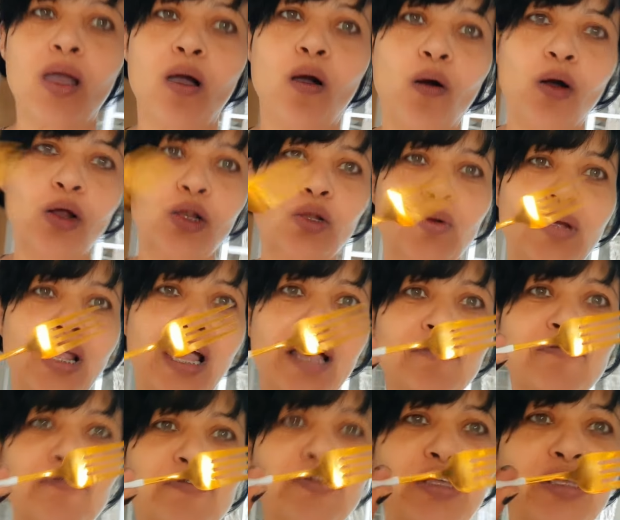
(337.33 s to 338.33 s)
Olha o
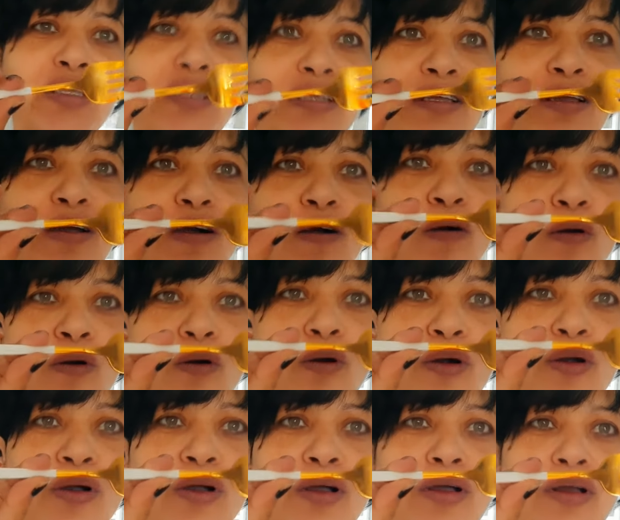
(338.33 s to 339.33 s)
garfinho, ó.
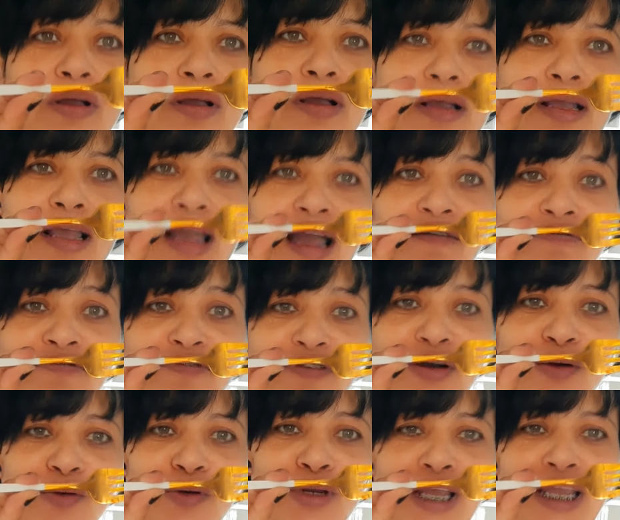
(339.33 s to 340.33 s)

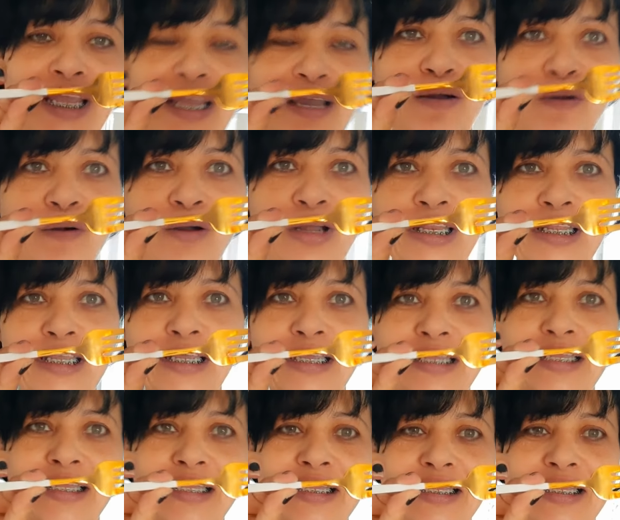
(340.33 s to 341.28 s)
Garfão, né? Olha.